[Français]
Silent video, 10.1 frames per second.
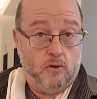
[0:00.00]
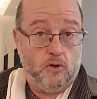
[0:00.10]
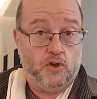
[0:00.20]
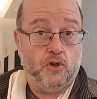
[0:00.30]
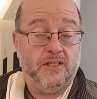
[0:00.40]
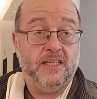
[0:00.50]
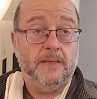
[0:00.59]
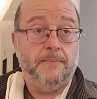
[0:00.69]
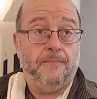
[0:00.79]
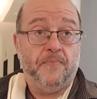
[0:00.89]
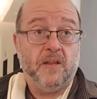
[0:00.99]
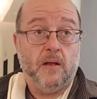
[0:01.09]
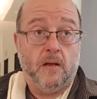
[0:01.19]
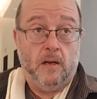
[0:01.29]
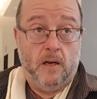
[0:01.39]
jeudi,
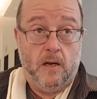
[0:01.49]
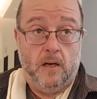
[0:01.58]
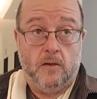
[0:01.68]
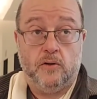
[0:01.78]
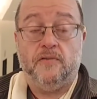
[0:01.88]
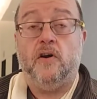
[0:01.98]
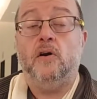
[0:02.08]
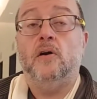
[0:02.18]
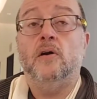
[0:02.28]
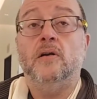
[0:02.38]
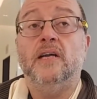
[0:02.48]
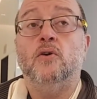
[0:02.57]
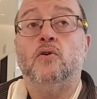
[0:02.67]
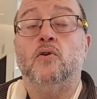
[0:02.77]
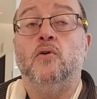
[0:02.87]
devant les
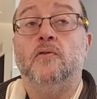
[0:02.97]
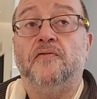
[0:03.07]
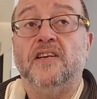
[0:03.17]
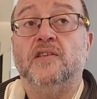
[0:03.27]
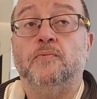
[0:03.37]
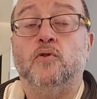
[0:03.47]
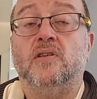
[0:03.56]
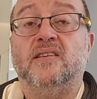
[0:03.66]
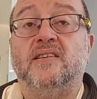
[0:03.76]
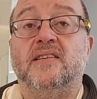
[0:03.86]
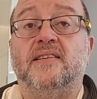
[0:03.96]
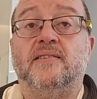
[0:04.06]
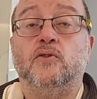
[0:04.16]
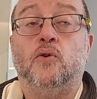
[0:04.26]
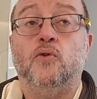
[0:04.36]
locaux Facebook,
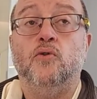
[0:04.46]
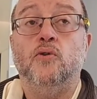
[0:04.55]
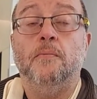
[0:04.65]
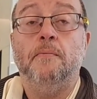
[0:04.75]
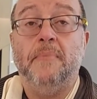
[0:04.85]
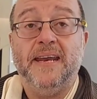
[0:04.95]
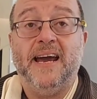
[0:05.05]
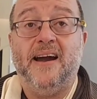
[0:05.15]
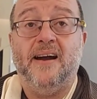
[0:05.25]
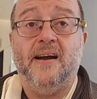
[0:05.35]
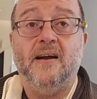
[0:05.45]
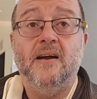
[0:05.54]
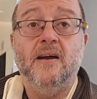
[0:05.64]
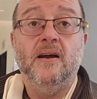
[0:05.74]
6 rue Ménard,